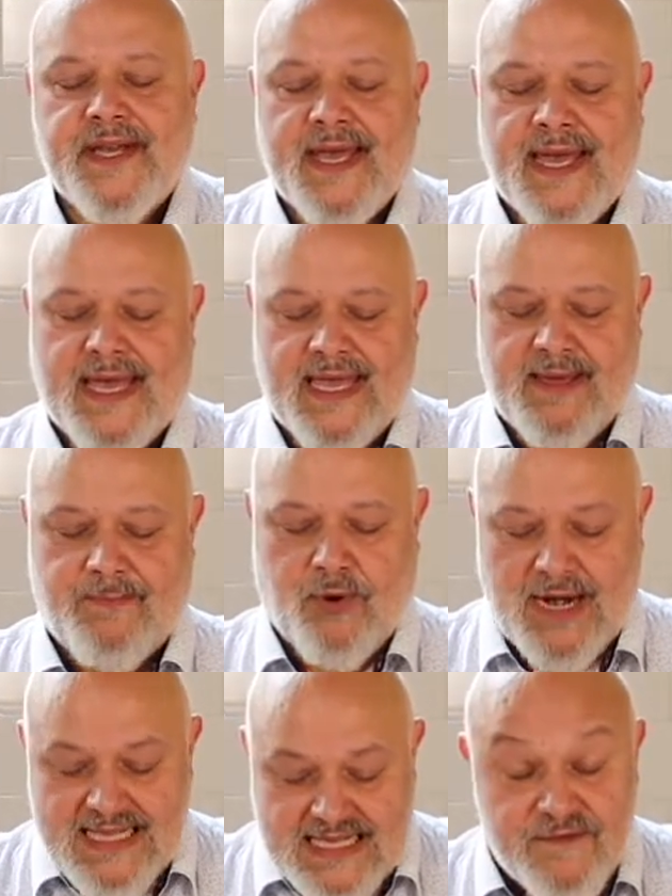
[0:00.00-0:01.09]
E,
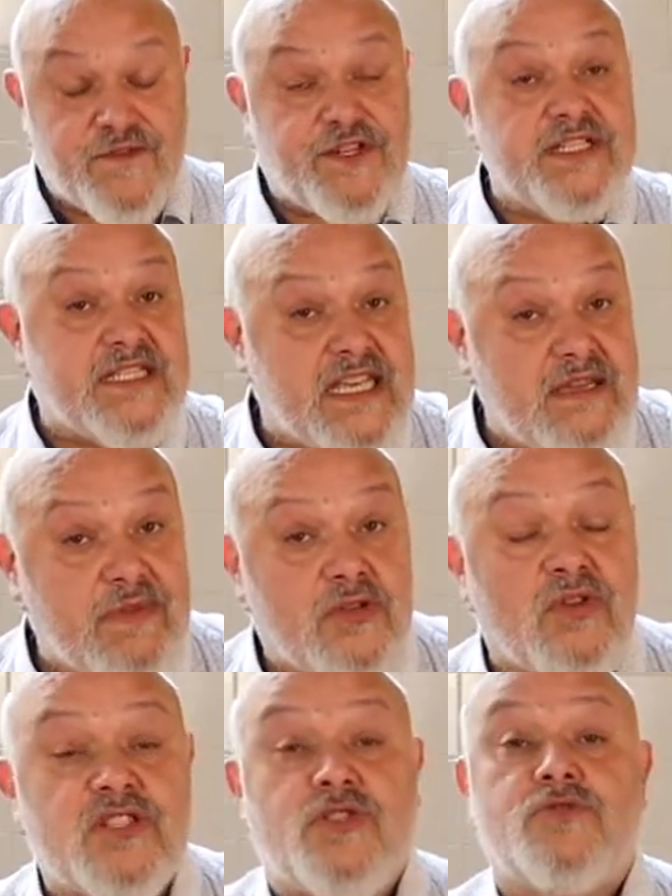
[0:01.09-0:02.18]
polecam wszystkim,
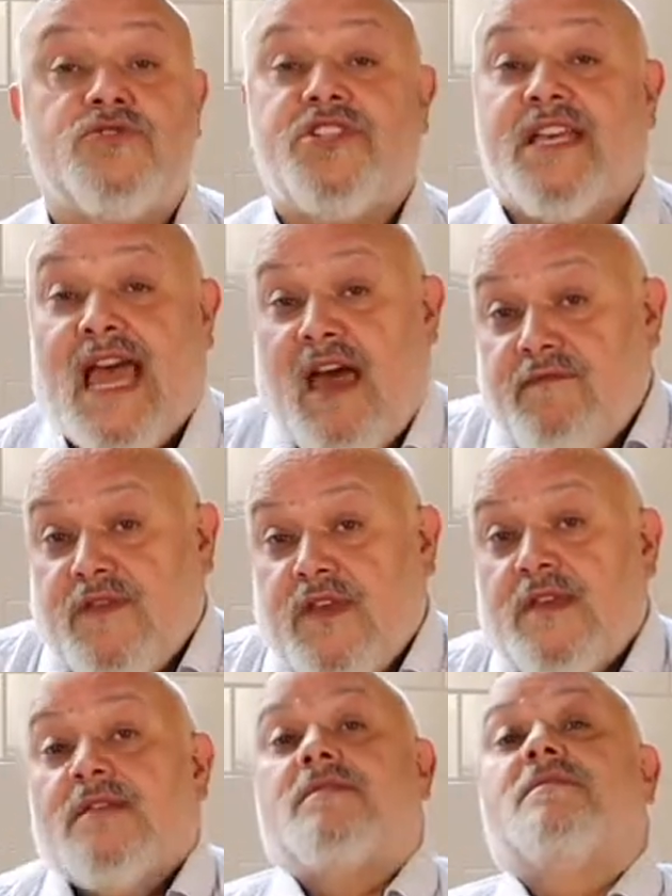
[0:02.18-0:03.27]
którzy są ciekawi
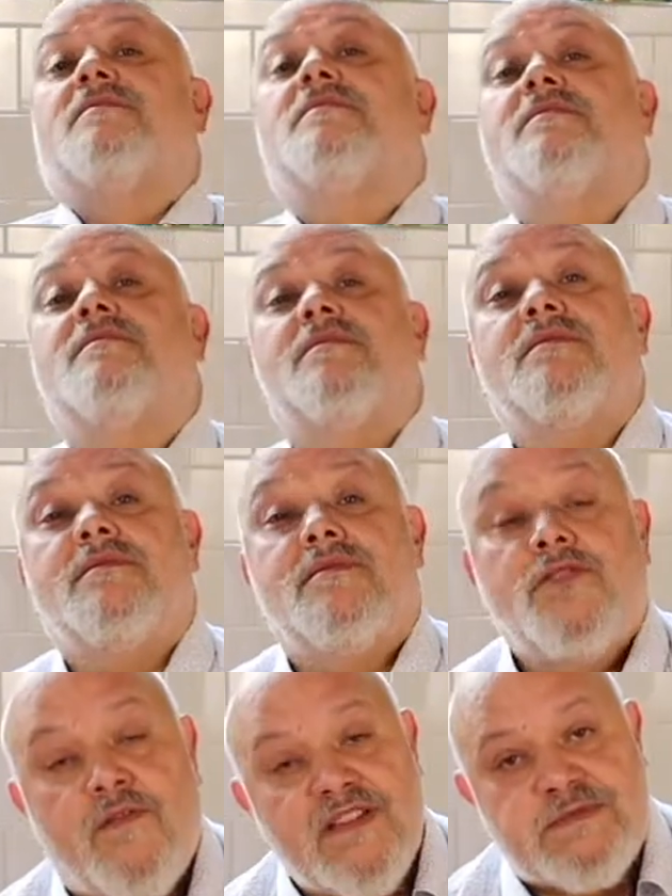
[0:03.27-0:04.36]

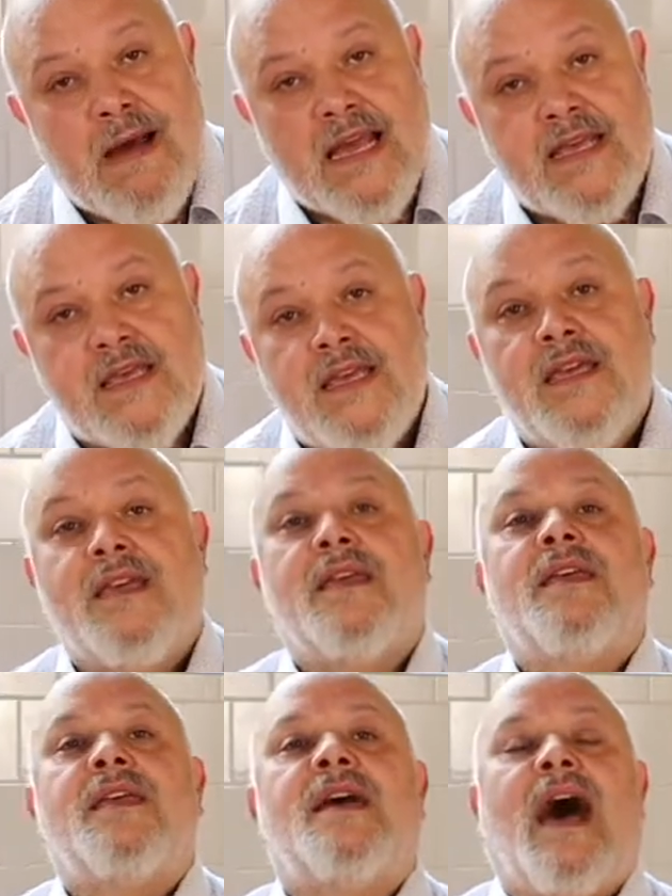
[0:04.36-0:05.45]
nowe smaki,
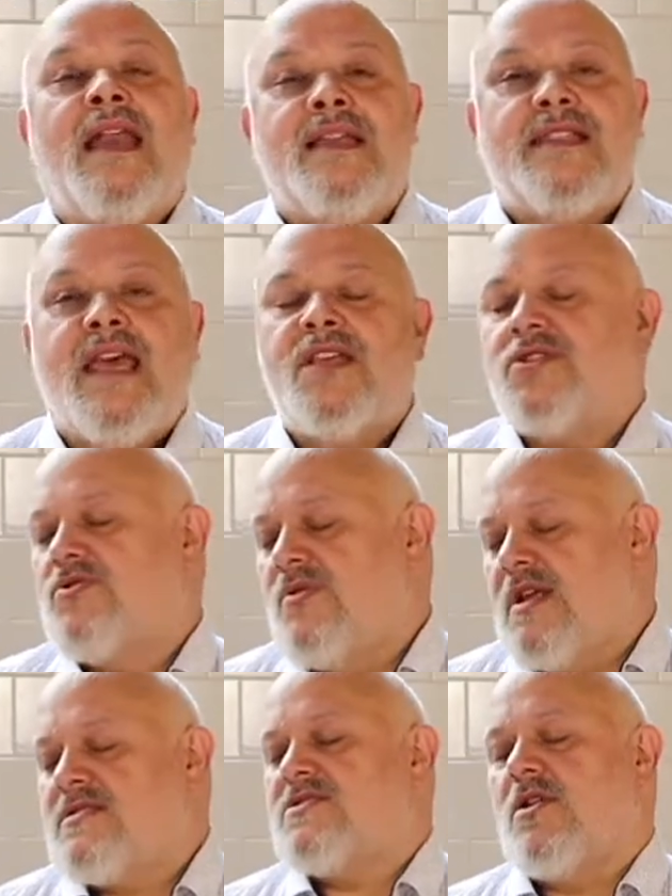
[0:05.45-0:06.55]
ale też,
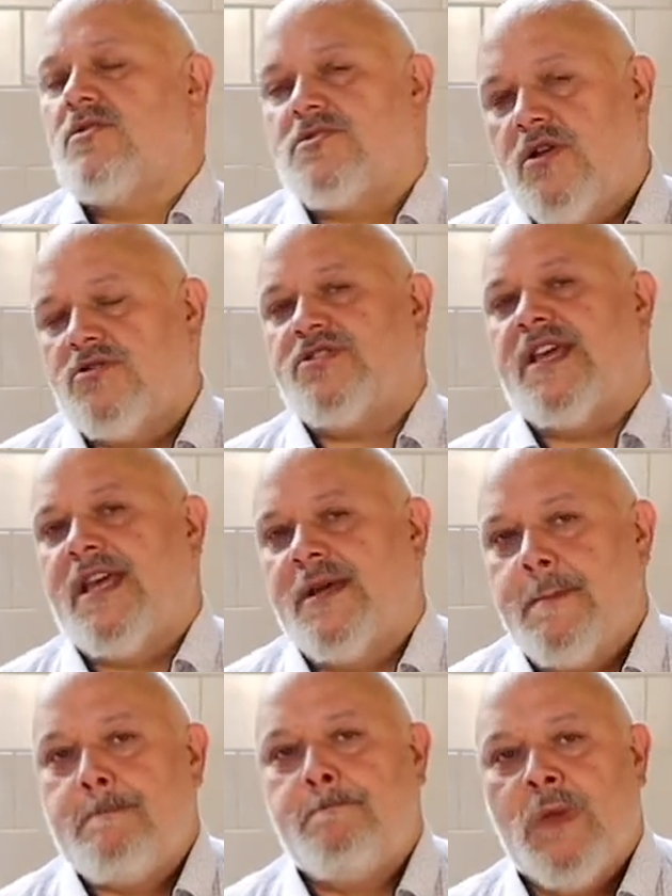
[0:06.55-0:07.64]
które chcą troszkę
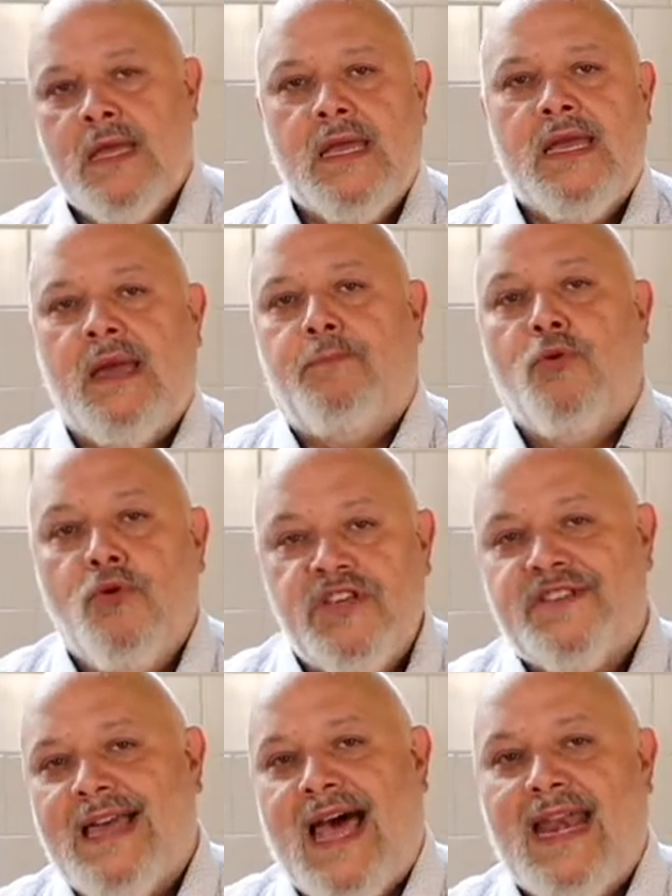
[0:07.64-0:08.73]
pójść
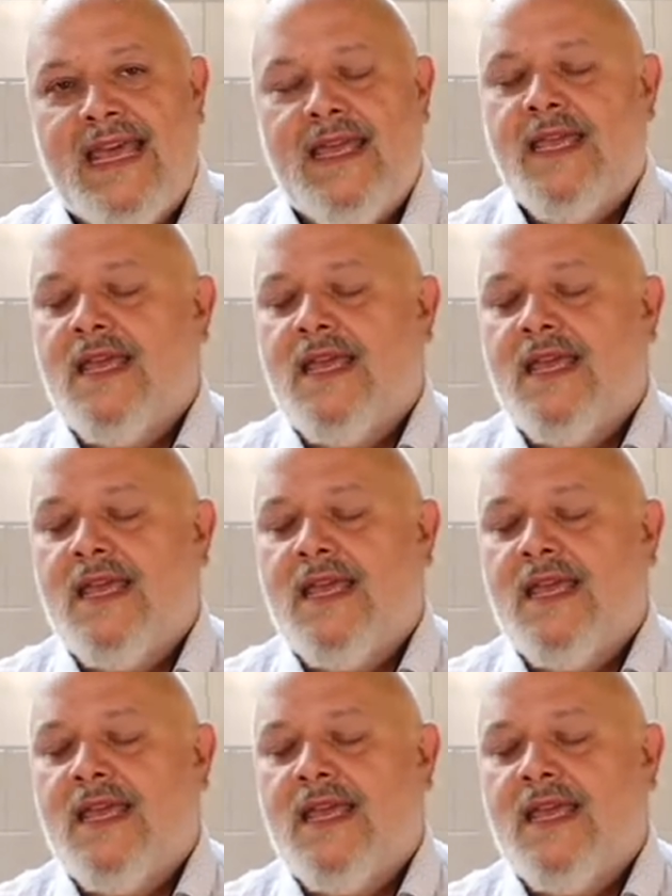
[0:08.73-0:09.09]
dalej,